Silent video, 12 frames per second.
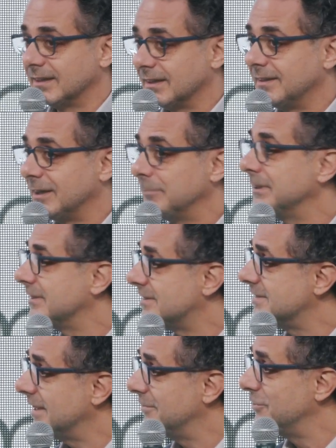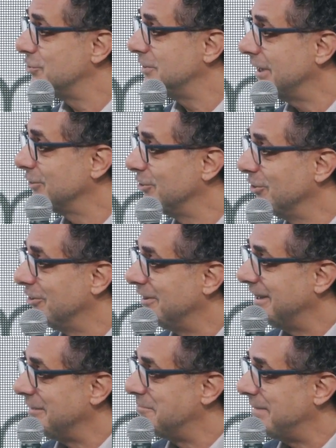che chiaramente si sta avvicinando
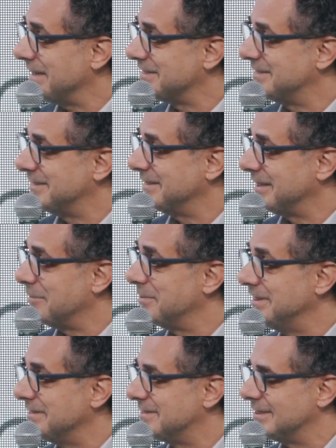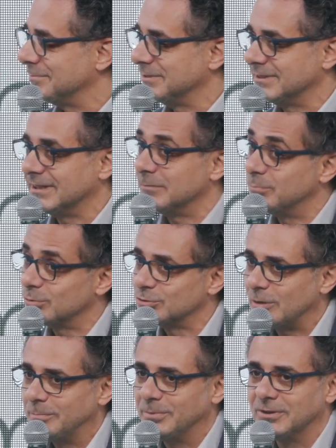a passi rapidissimi e
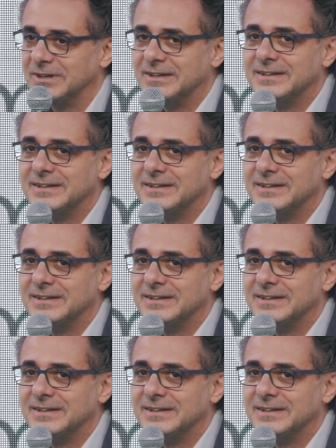purtroppo